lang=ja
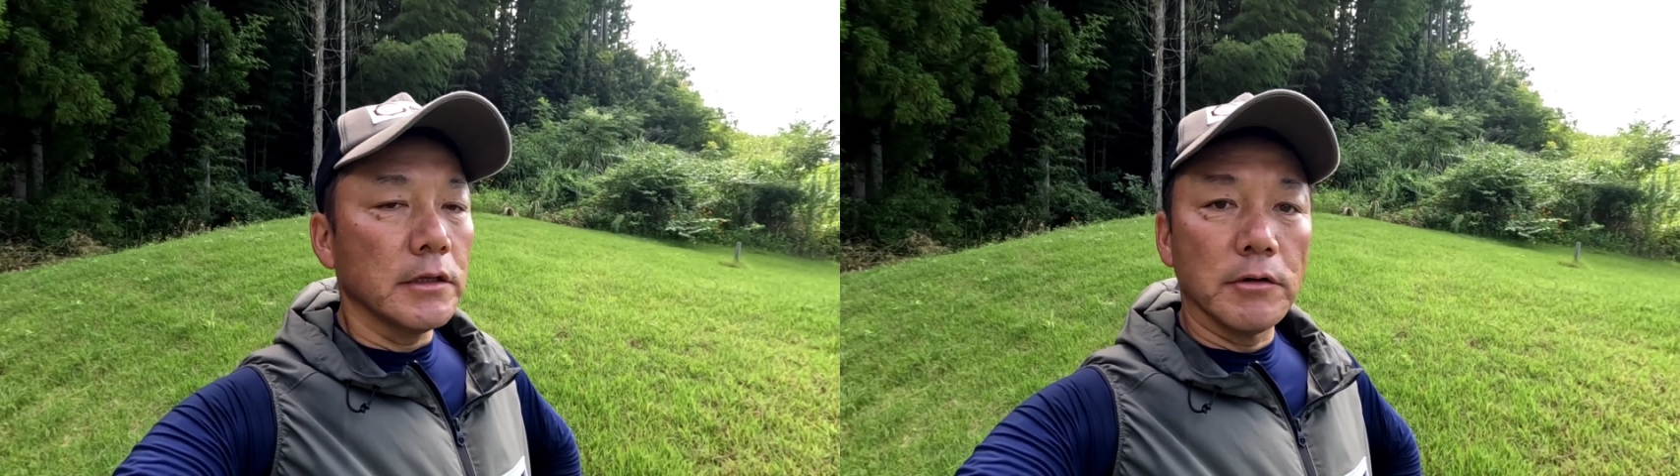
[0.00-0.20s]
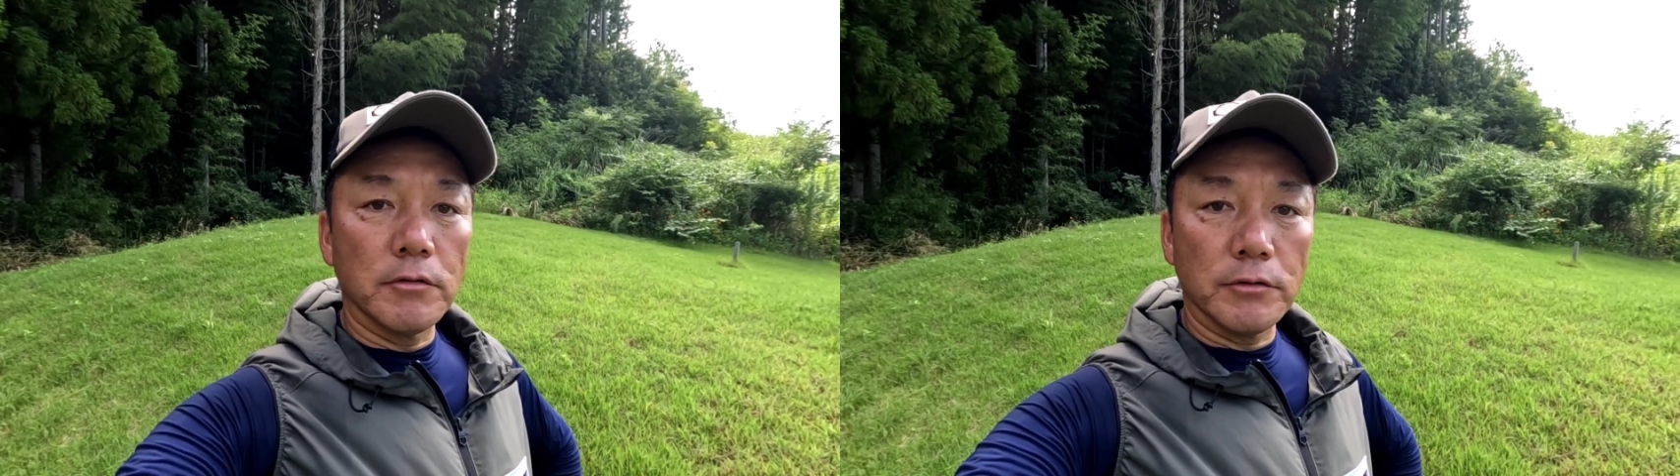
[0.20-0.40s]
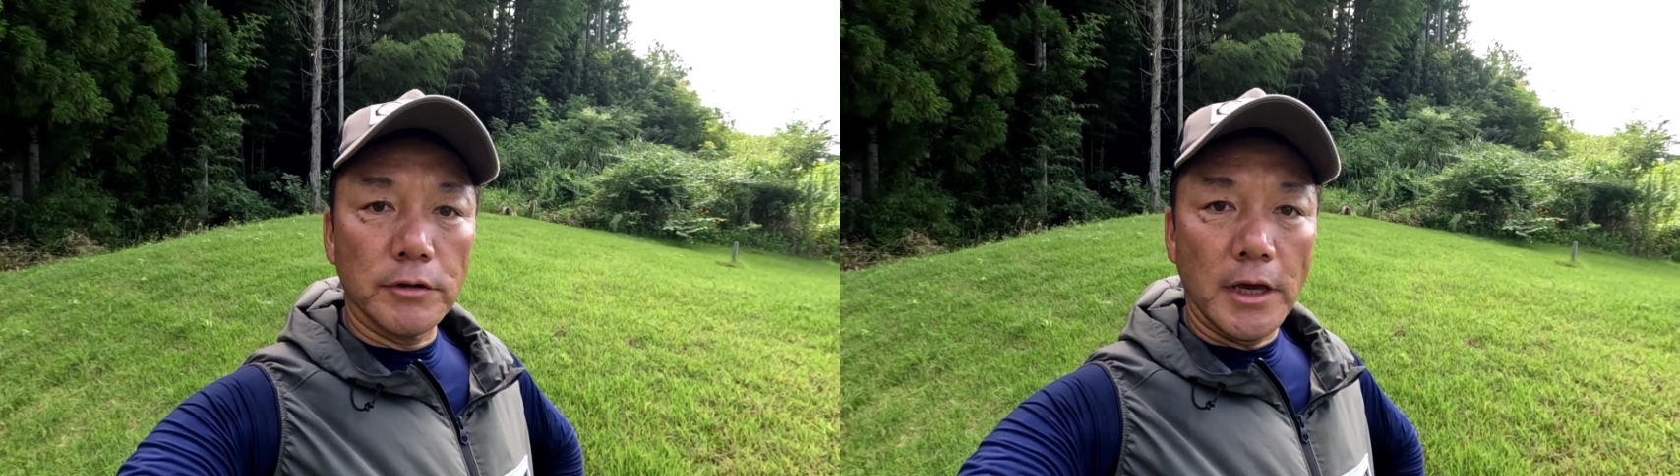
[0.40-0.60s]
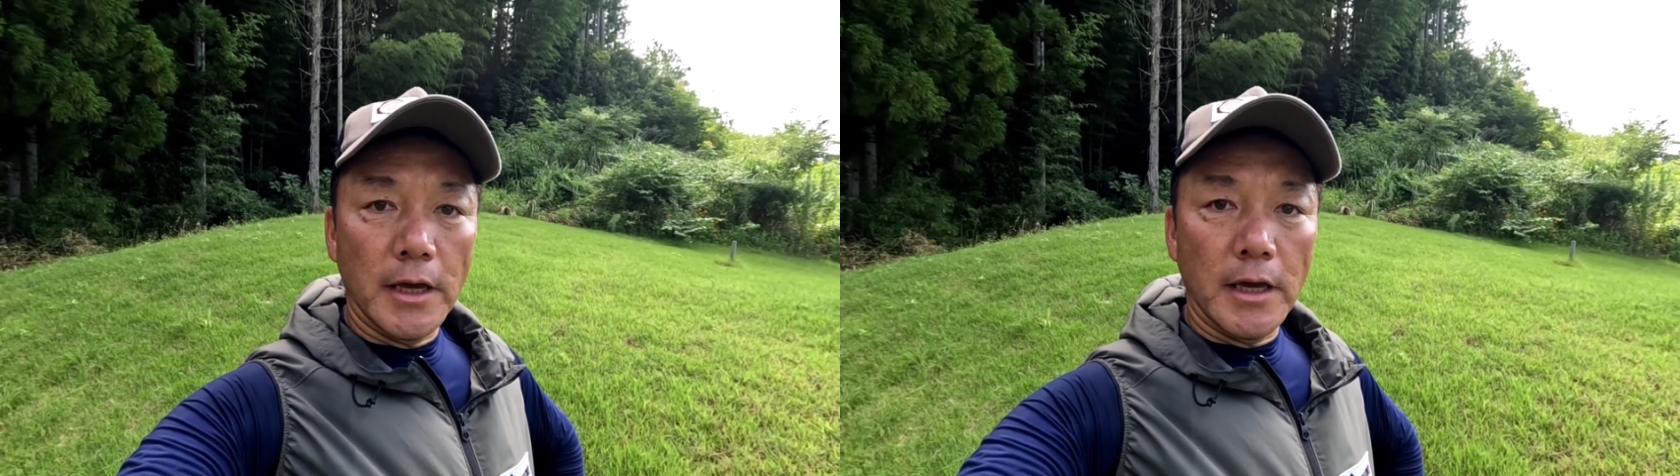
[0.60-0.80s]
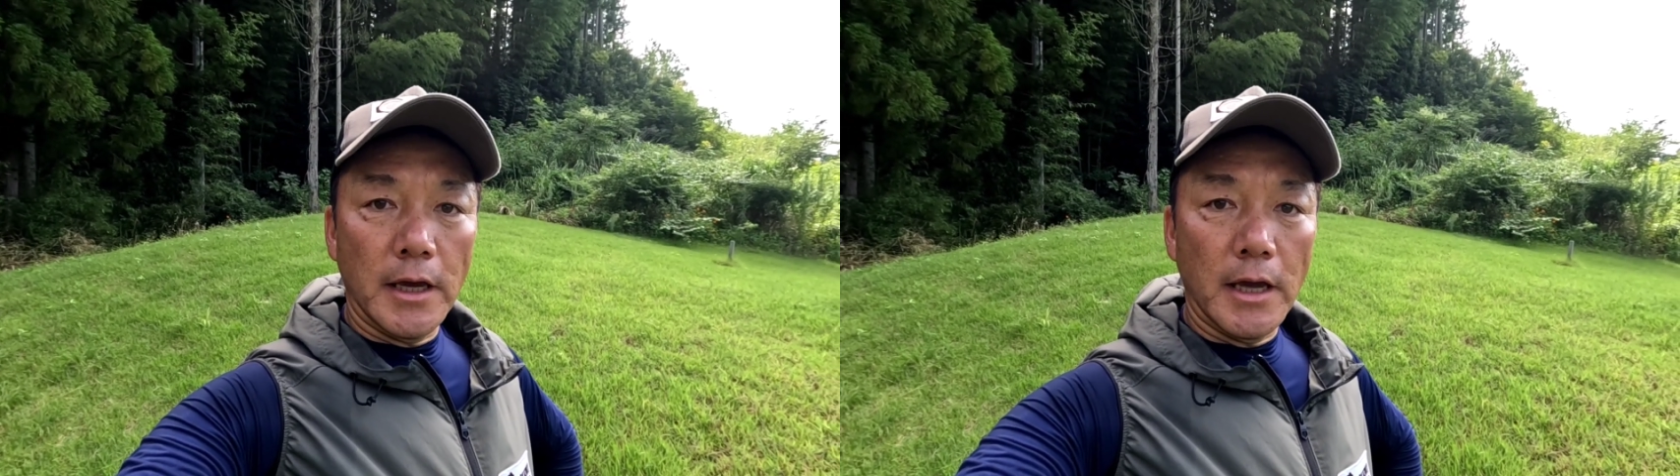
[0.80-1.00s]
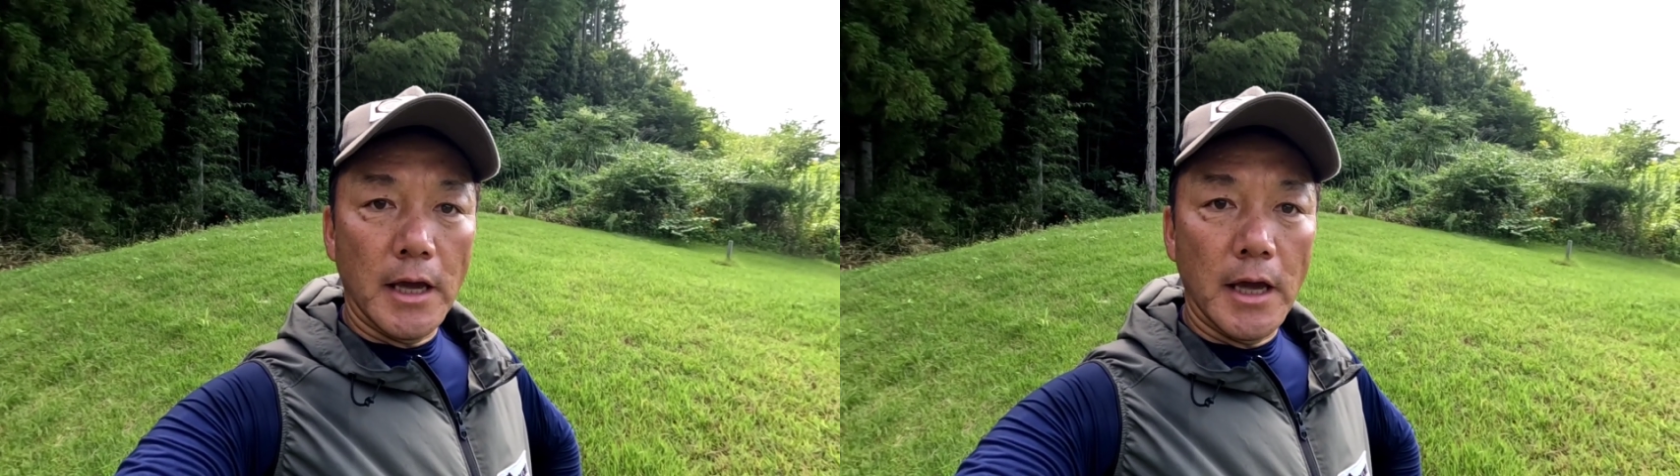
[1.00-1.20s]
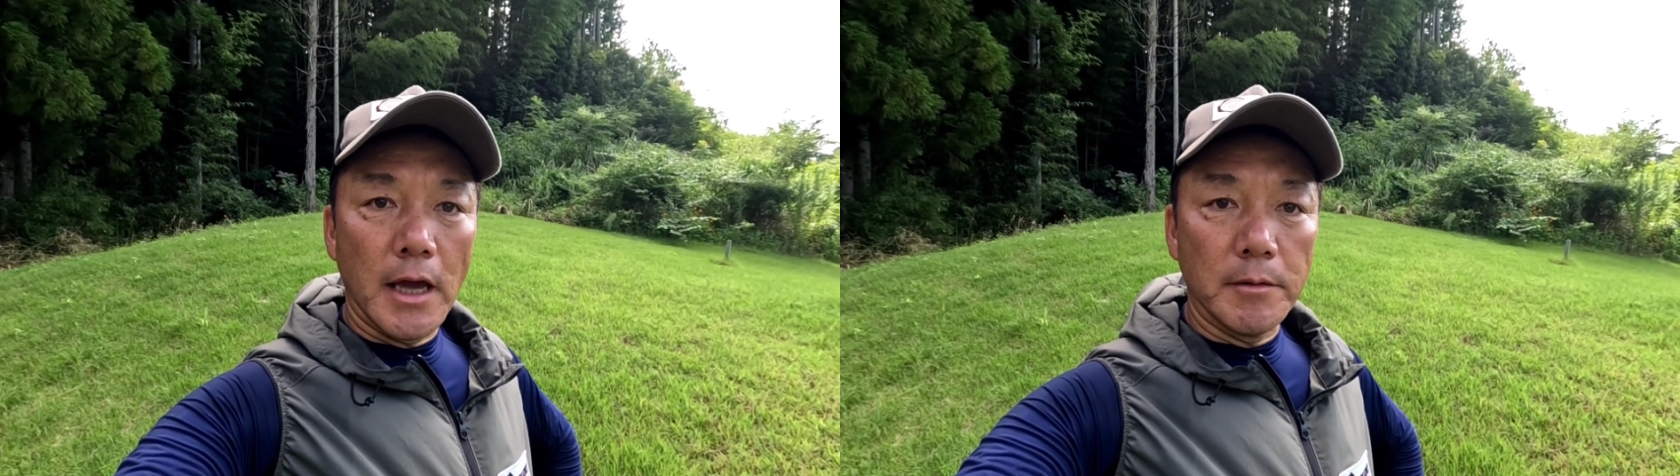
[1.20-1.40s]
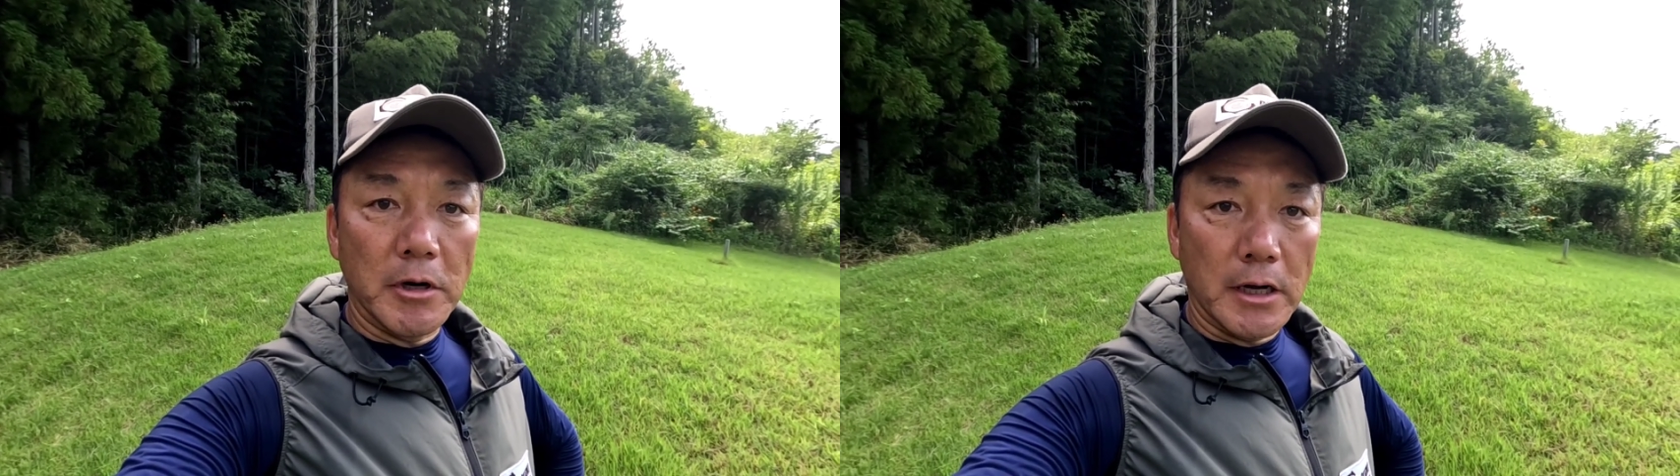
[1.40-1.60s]
ということで、
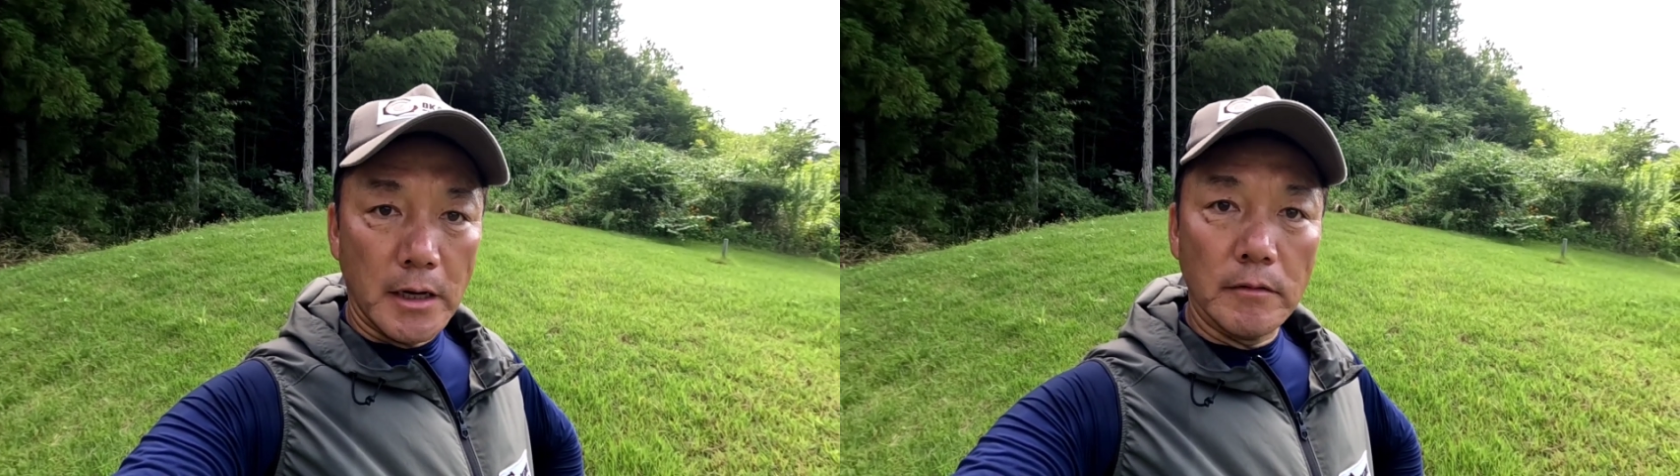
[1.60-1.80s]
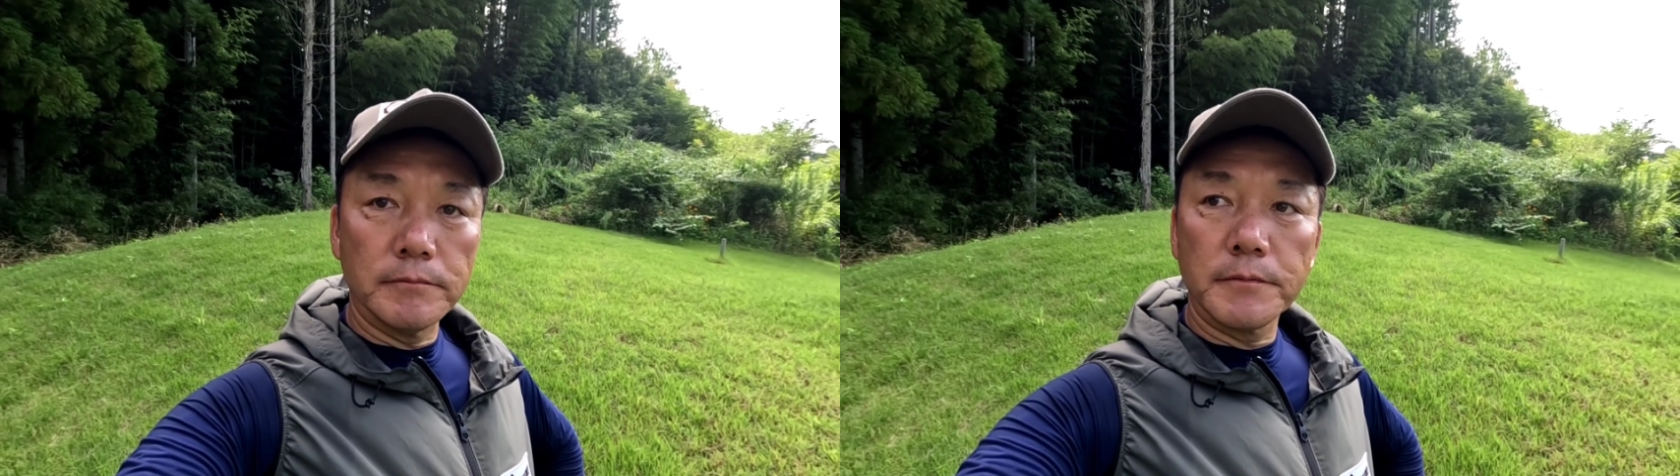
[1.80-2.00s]
え今から